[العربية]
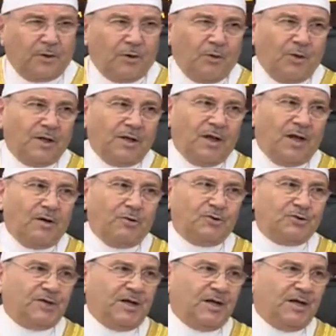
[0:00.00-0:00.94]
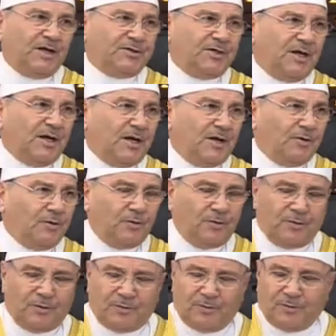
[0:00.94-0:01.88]
هو الله جل جلاله
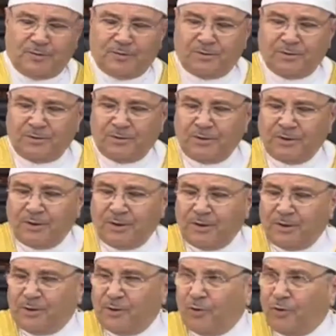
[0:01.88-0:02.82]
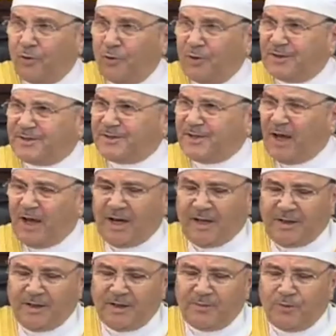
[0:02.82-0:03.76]
وسع
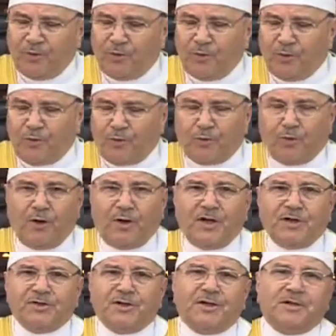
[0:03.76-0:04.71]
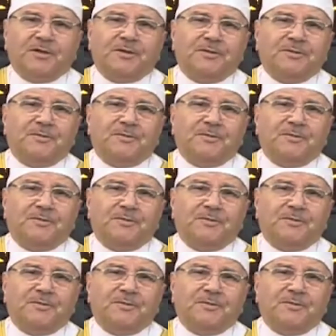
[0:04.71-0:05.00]
علمه كل شيء